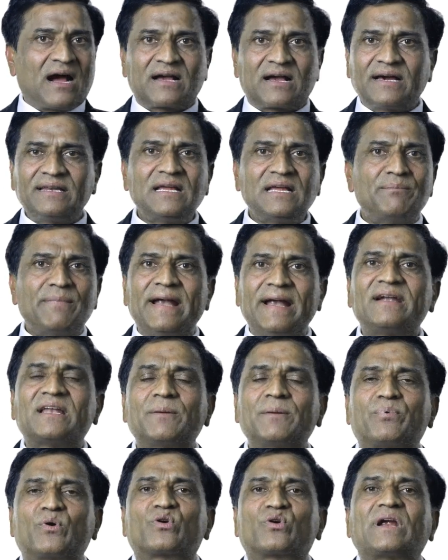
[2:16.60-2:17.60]
अगर ये
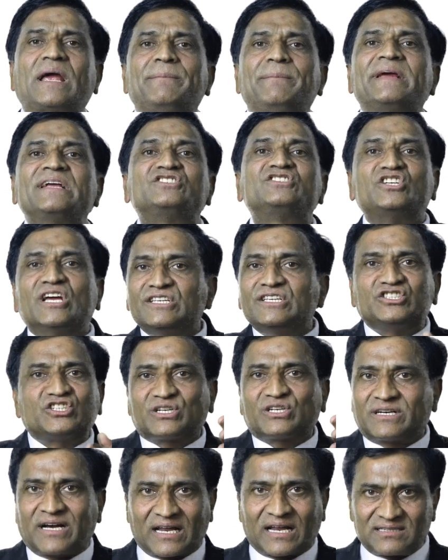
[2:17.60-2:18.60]
मेंटल प्रोग्रामिंग चेंज
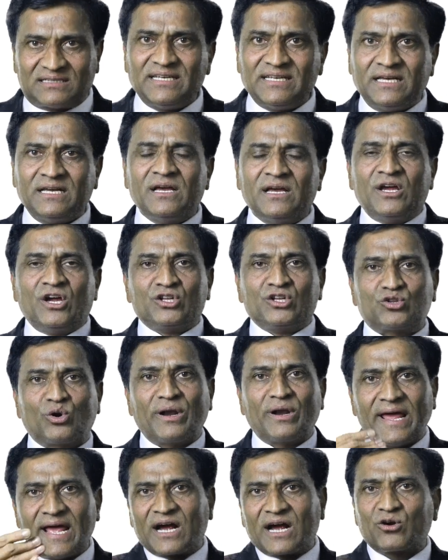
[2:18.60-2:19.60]
कर दी तो
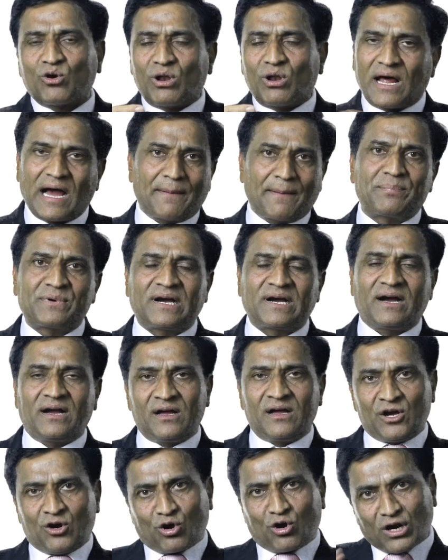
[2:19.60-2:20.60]
नया गोल आपका
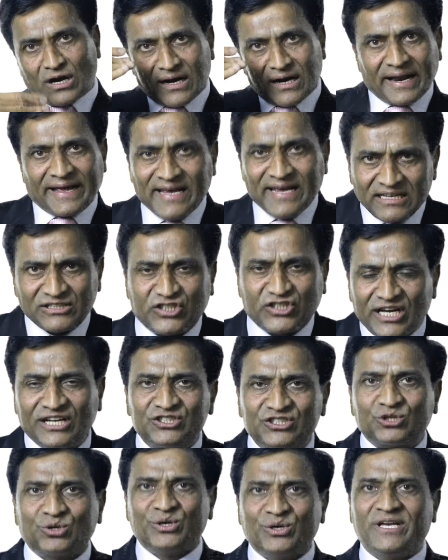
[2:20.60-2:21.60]
और नहीं
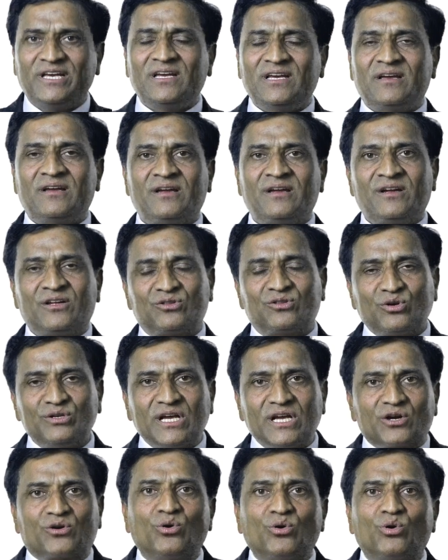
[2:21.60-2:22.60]
चेंज हुई तो
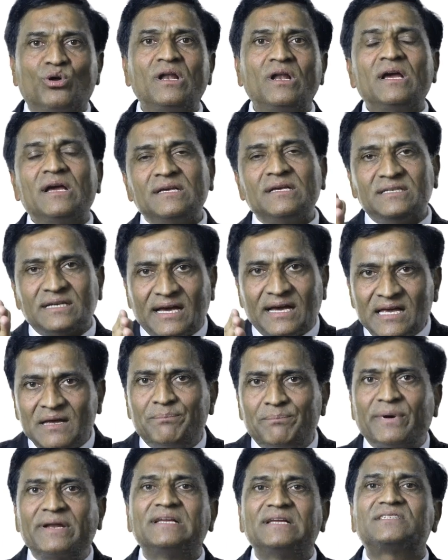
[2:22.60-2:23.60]
ये गोल
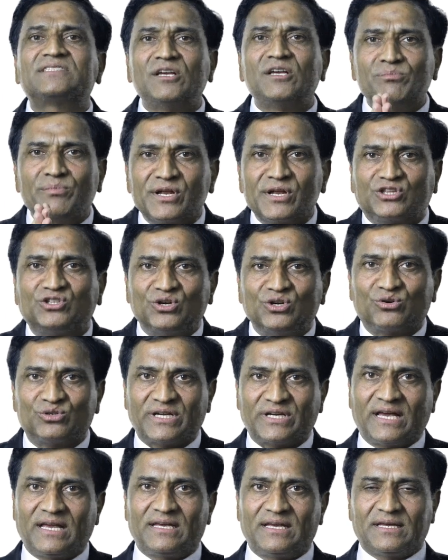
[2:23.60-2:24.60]
यहीं पर इसकी मृत्यु हो
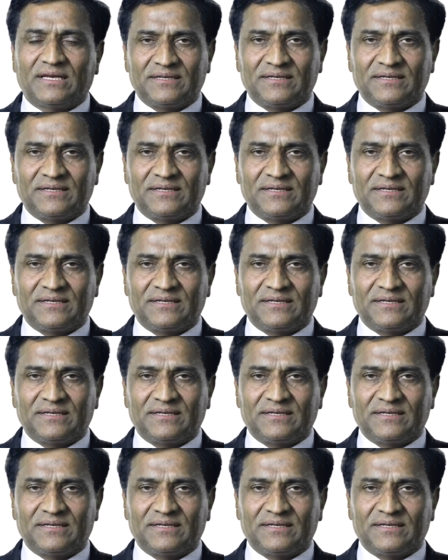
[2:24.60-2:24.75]
जाएगी